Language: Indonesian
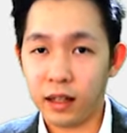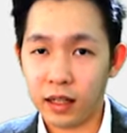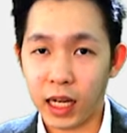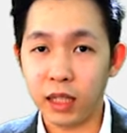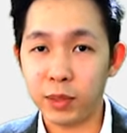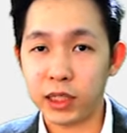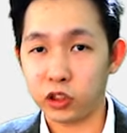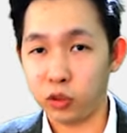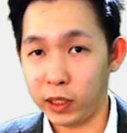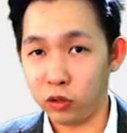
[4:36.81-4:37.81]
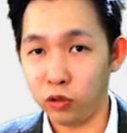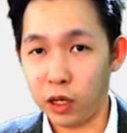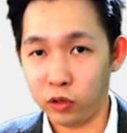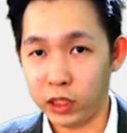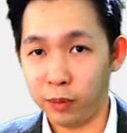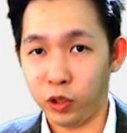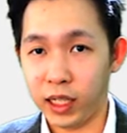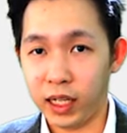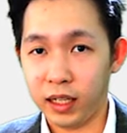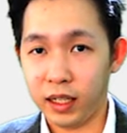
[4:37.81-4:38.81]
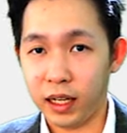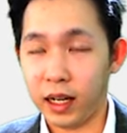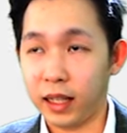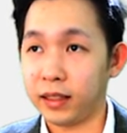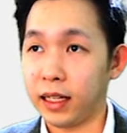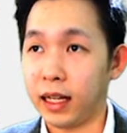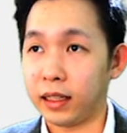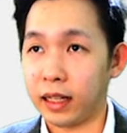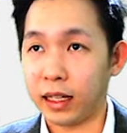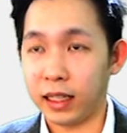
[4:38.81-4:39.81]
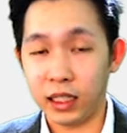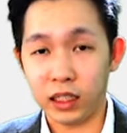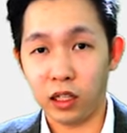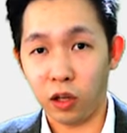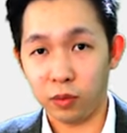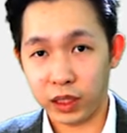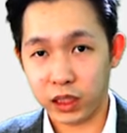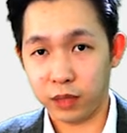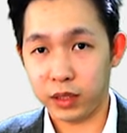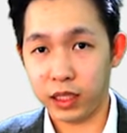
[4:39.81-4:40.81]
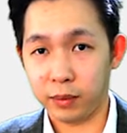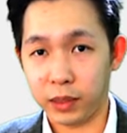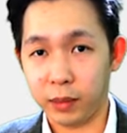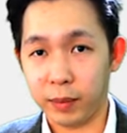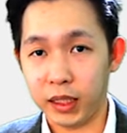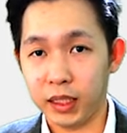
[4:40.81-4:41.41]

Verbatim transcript: Kalian bisa coba dulu akun demonya ya. Kalian tinggal tekan link di kolom deskripsi ya teman-teman.